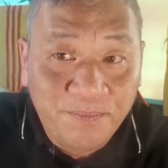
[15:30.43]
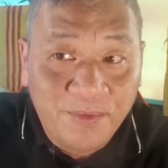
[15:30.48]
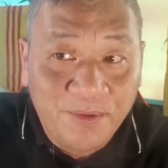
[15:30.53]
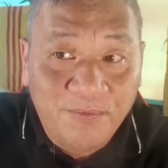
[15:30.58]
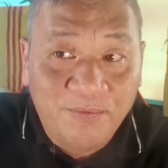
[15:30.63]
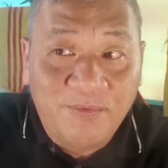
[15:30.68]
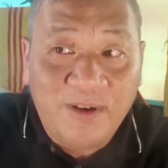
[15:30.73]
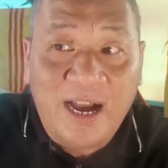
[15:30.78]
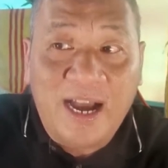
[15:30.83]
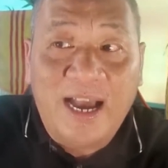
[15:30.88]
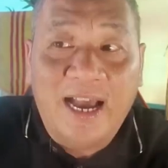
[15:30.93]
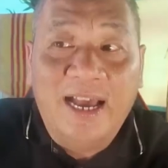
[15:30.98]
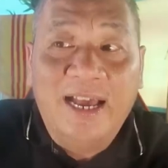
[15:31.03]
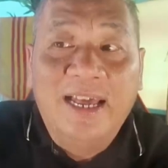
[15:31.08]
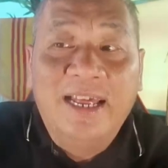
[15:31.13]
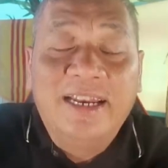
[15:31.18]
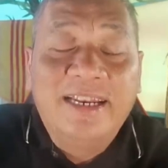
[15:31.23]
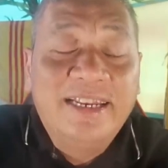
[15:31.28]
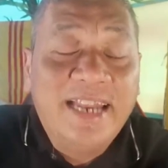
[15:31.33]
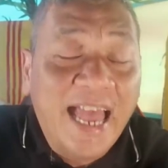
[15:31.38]
Và
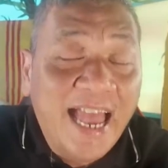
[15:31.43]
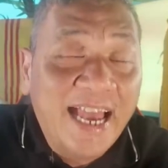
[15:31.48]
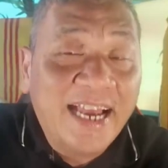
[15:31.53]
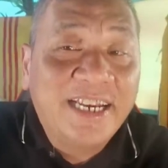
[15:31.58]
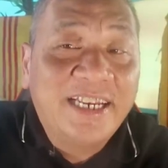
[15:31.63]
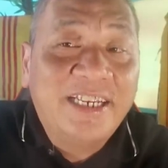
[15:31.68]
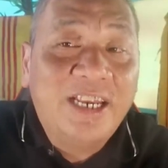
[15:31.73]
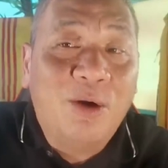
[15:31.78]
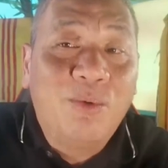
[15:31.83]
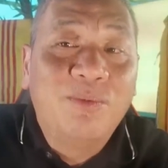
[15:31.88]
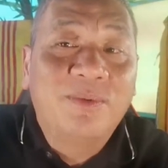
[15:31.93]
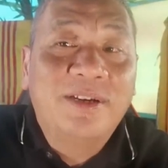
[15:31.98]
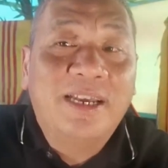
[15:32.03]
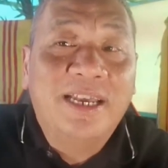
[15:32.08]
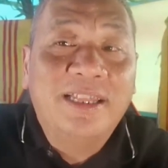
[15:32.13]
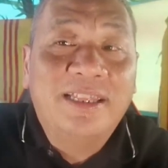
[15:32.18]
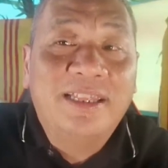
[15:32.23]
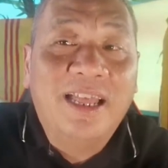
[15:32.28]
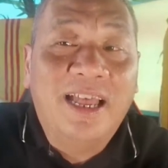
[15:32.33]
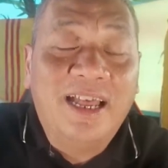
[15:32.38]
đang trong
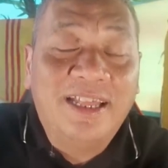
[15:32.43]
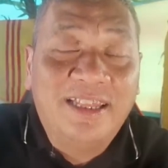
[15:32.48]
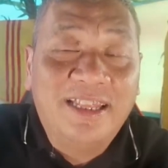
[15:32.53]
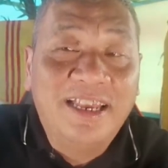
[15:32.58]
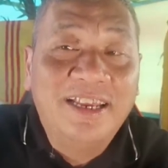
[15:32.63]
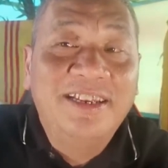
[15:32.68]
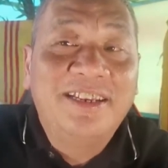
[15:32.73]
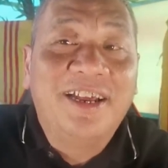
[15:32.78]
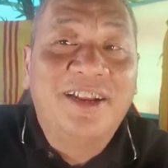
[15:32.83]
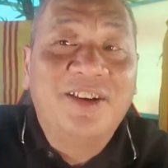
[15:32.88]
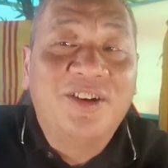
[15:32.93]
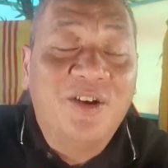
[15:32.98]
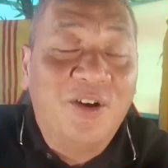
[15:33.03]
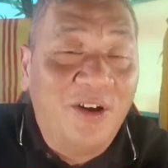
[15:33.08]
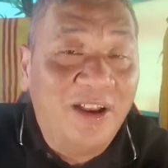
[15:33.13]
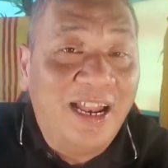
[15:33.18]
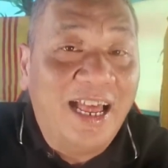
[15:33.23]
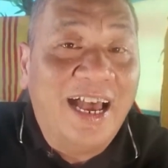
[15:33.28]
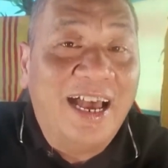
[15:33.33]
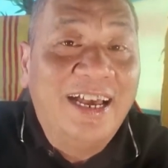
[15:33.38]
cái à, tiến trình
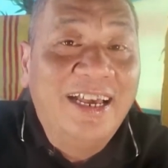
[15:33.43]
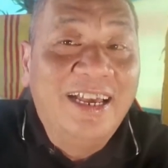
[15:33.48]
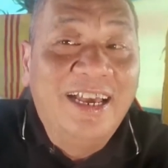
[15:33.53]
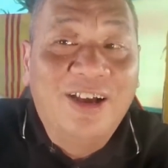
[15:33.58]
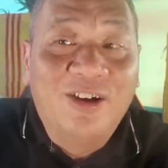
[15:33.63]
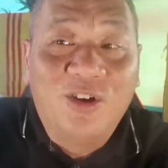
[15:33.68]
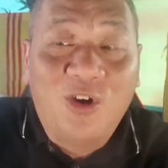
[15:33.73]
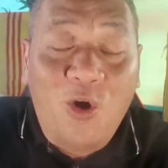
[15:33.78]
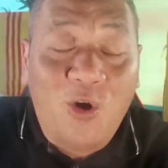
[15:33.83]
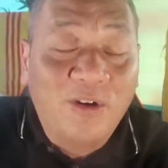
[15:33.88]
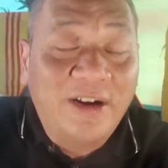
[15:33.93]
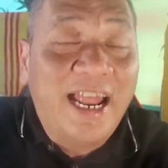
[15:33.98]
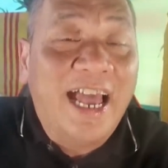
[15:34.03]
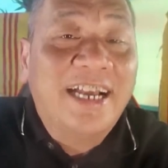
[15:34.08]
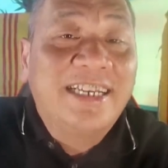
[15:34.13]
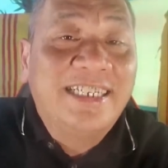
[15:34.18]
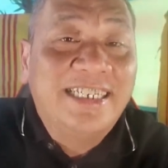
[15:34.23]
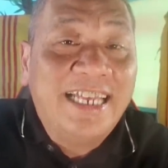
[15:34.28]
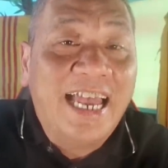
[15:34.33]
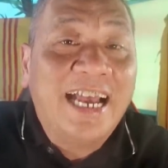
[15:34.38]
gọi là còn
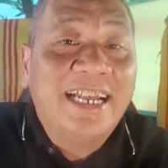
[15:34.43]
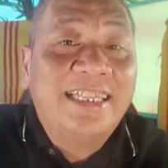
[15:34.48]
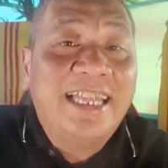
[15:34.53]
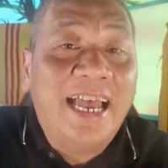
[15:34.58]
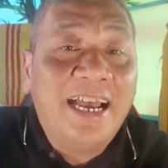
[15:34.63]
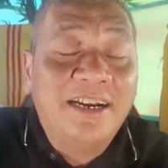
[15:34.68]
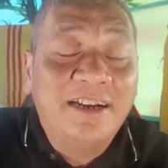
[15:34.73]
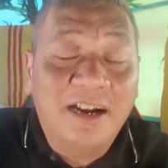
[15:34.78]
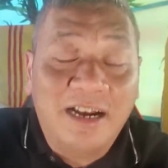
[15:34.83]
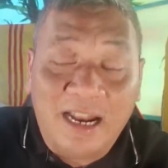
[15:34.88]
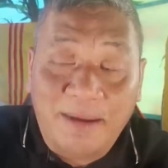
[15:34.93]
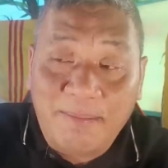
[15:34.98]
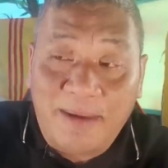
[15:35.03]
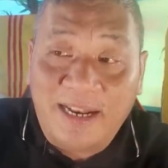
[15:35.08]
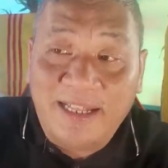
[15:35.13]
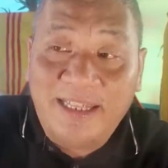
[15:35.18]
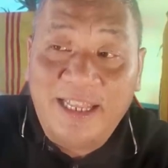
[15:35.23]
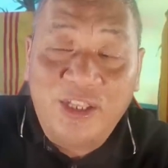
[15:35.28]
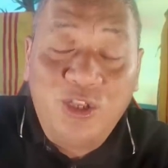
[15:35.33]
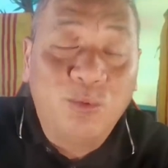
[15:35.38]
đang sáng tác rất là
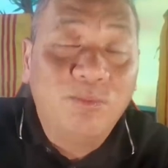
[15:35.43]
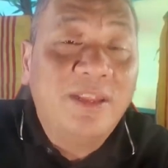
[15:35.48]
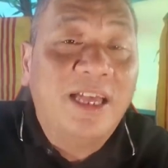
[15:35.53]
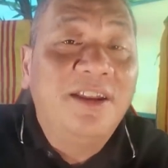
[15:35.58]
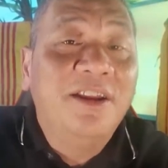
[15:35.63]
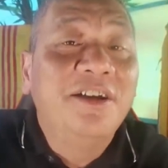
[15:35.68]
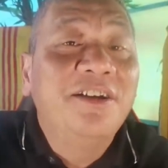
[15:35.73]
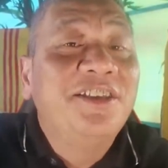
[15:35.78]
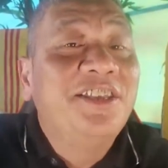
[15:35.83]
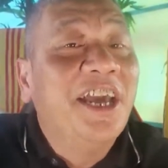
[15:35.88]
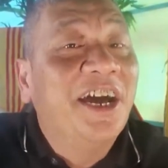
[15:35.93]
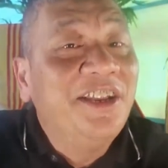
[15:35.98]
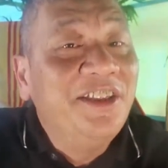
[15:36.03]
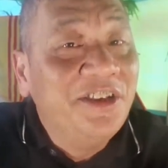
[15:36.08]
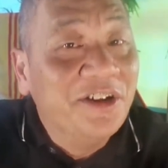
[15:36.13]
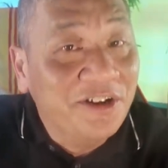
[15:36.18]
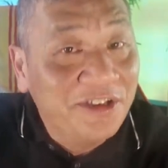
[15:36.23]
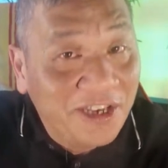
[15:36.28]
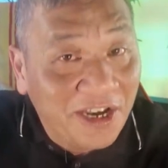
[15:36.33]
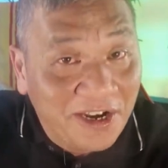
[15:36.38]
mạnh thì chúng ta đứt chến
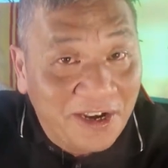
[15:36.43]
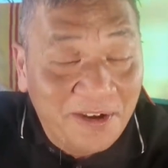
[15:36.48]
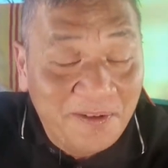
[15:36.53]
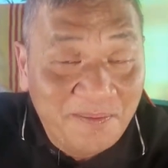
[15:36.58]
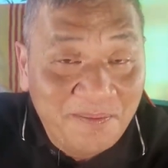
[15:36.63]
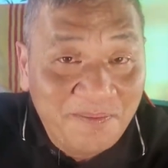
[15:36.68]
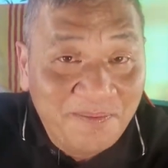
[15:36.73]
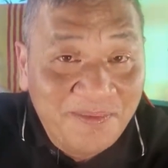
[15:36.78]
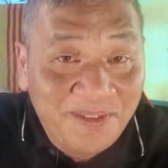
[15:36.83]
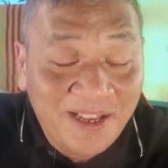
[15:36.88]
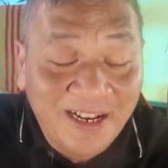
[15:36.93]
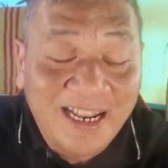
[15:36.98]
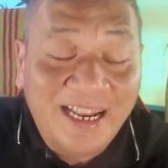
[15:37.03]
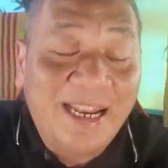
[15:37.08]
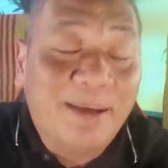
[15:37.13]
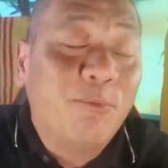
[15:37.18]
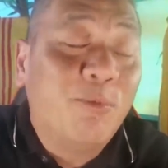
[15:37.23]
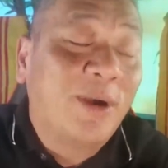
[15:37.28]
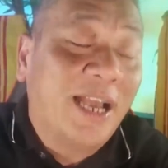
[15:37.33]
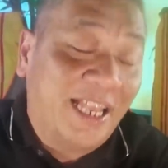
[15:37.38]
giữa chừng, tức là
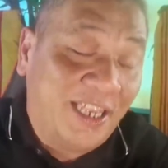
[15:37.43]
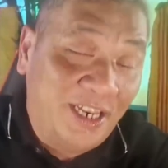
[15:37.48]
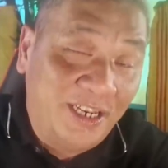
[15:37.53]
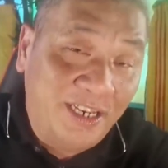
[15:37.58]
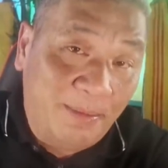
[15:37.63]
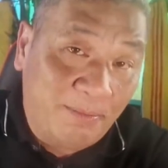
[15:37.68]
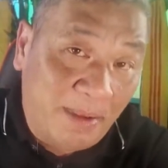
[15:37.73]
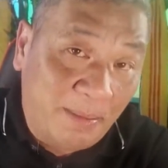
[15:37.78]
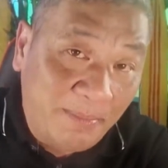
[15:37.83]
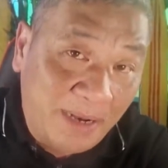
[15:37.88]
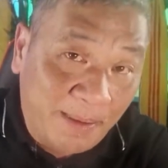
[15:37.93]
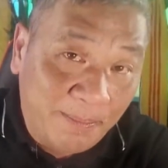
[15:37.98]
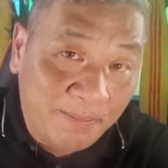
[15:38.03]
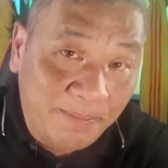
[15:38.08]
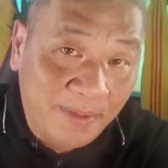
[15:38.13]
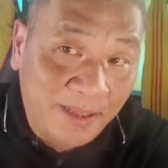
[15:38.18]
năm 1975.